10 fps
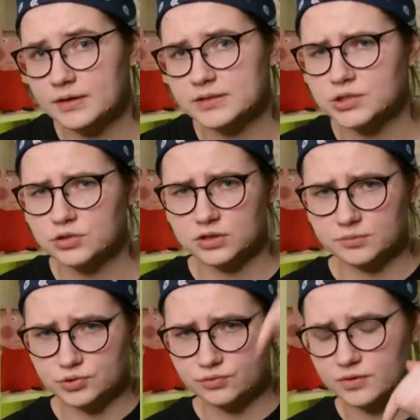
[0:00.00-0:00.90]
Если что, я
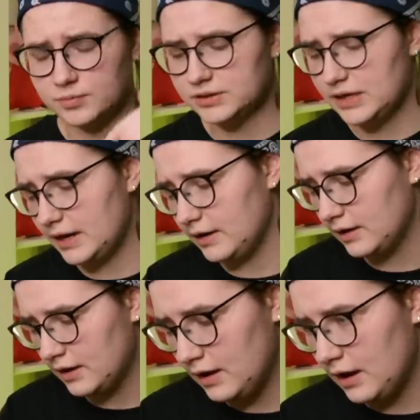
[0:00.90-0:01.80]
напишу в комментариях.
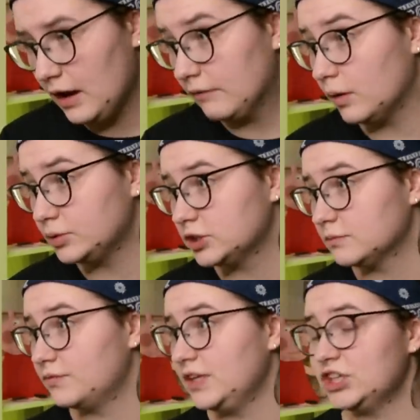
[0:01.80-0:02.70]
В общем,
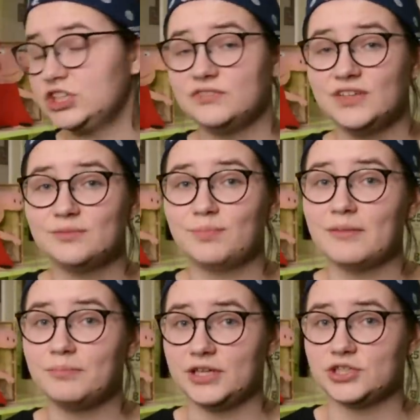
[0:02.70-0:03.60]
внешний вид
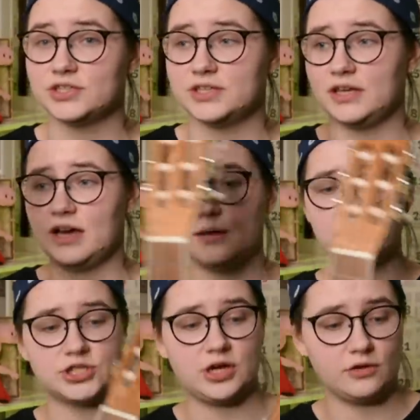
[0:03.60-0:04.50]
бомбический. Я
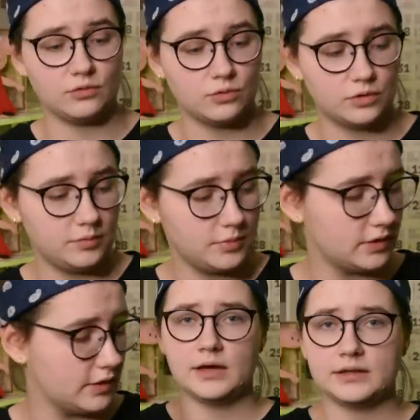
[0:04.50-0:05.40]
обожаю
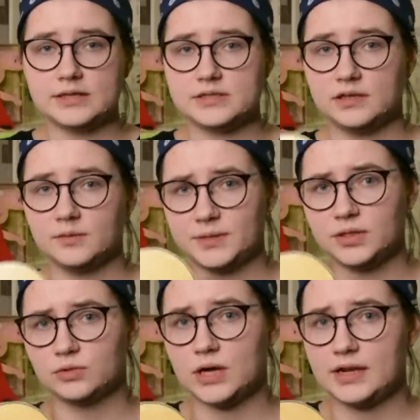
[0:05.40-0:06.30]
именно, когда сделан под
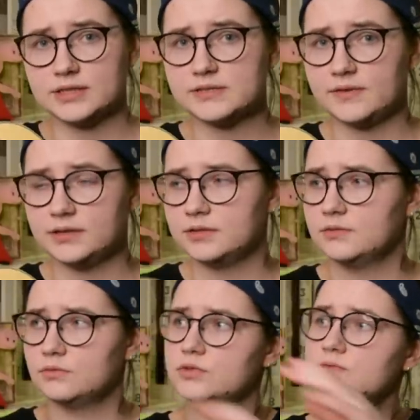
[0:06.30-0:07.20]
натуральный цвет.
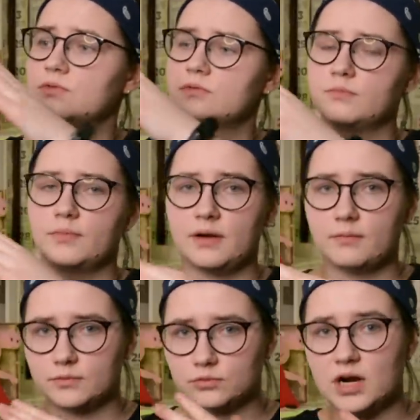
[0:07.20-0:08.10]
То есть вот прям
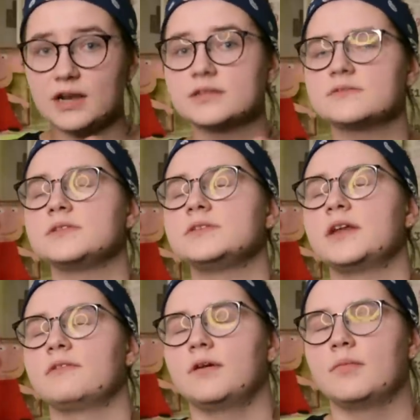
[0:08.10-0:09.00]
натуральный цвет
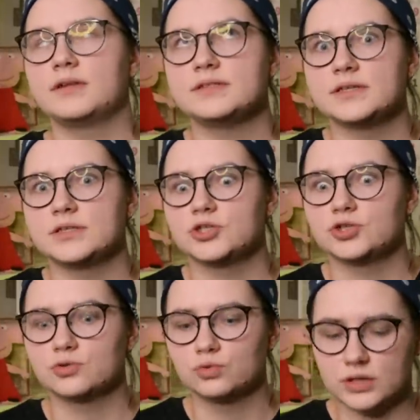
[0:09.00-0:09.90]
дерева. Обалденно же
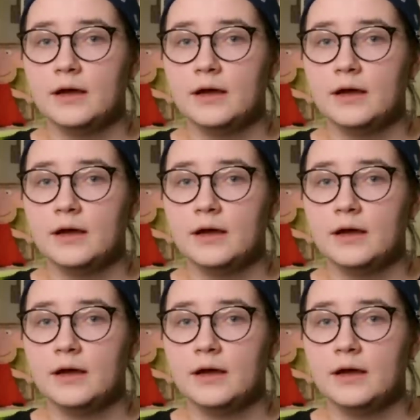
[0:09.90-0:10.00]
круто.